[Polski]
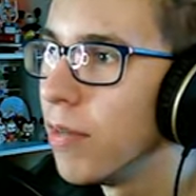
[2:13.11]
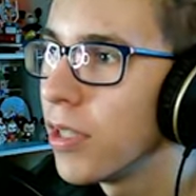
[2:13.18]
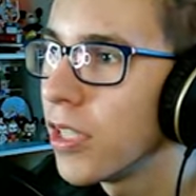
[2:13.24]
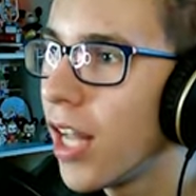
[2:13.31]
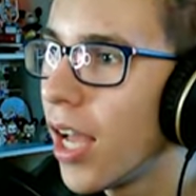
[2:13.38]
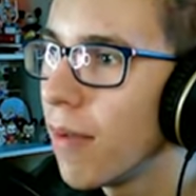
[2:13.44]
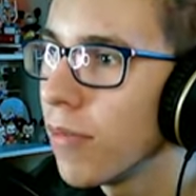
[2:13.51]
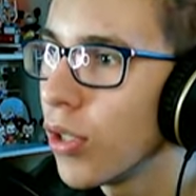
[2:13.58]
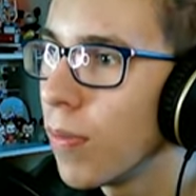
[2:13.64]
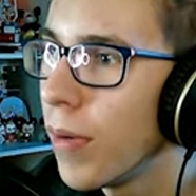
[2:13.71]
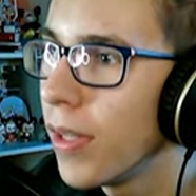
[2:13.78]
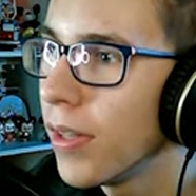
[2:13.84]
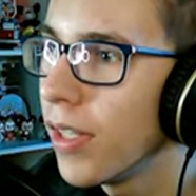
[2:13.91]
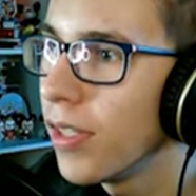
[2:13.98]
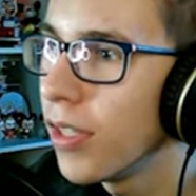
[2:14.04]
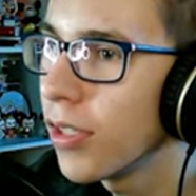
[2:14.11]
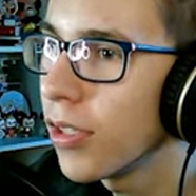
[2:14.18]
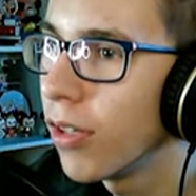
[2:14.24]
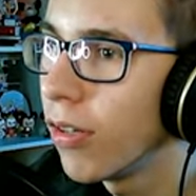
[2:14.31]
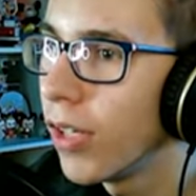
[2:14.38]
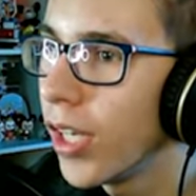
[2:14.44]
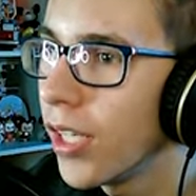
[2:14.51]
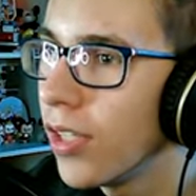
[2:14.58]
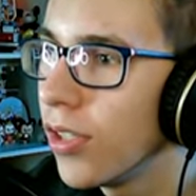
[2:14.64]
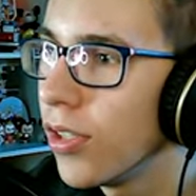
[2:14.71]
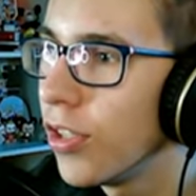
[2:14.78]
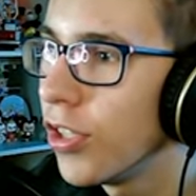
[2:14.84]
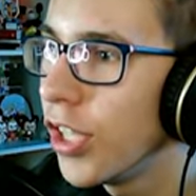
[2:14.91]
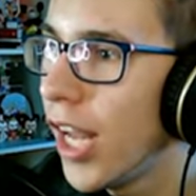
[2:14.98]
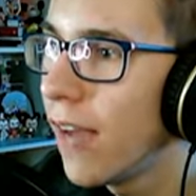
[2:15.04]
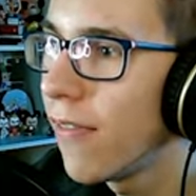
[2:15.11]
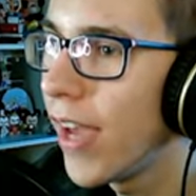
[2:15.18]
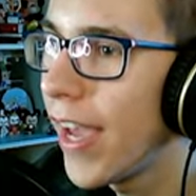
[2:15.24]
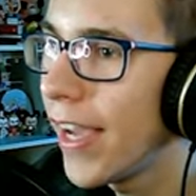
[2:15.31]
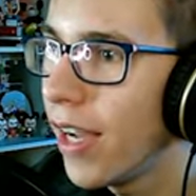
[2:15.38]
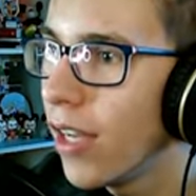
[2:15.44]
Myślałem, że będę gdzieś koło jakichś drzewek,